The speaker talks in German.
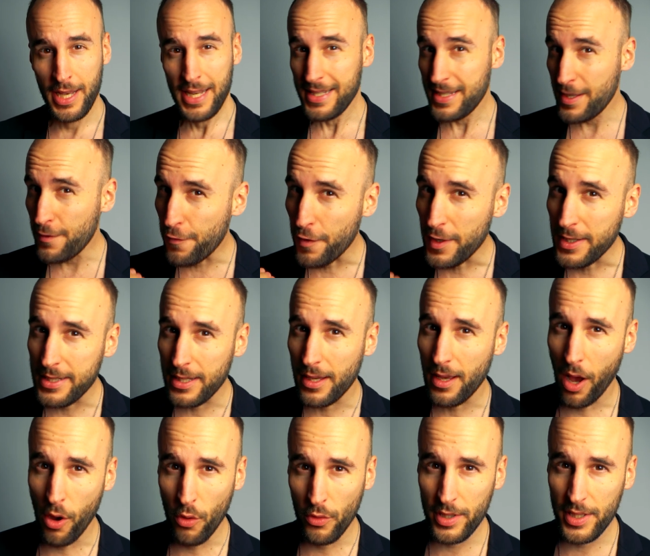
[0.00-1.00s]
Sie
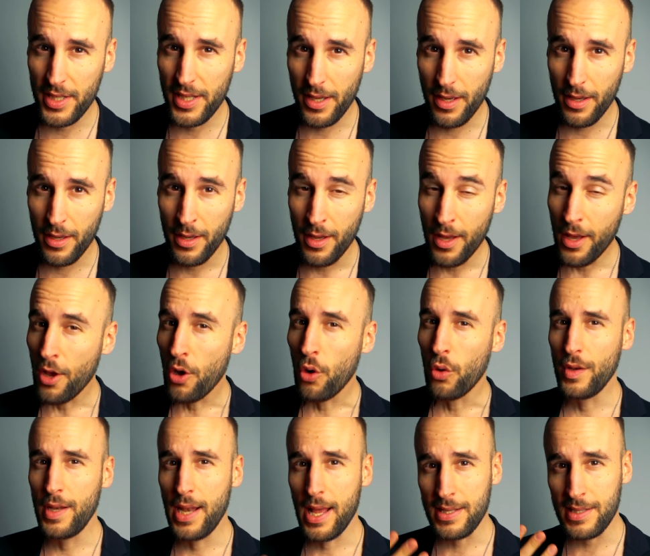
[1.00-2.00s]
vertrauen dir
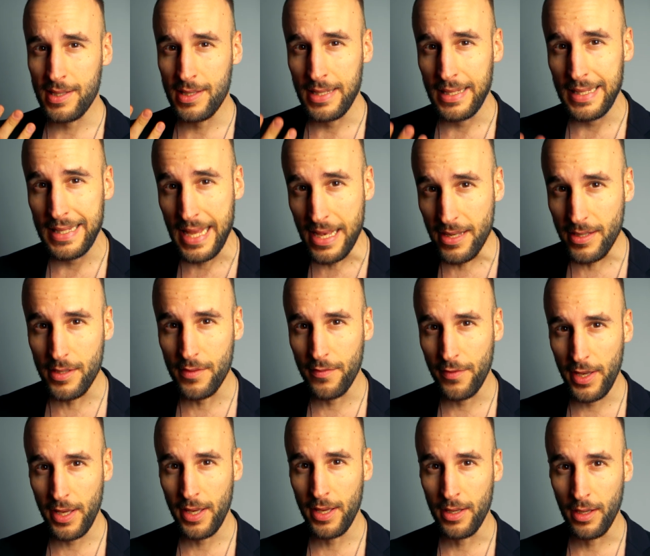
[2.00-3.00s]
und lassen
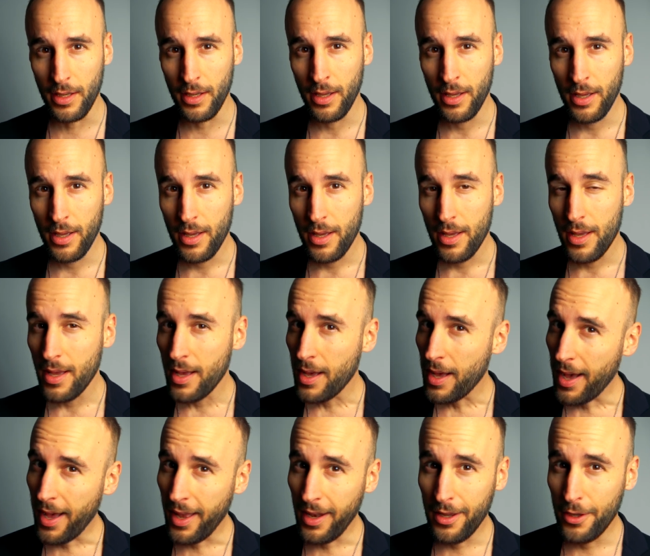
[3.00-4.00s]
deswegen
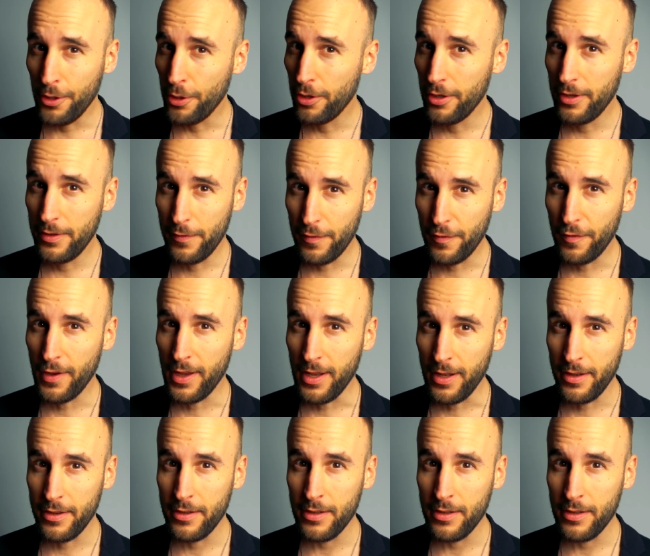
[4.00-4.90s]
alle Hüllen fallen.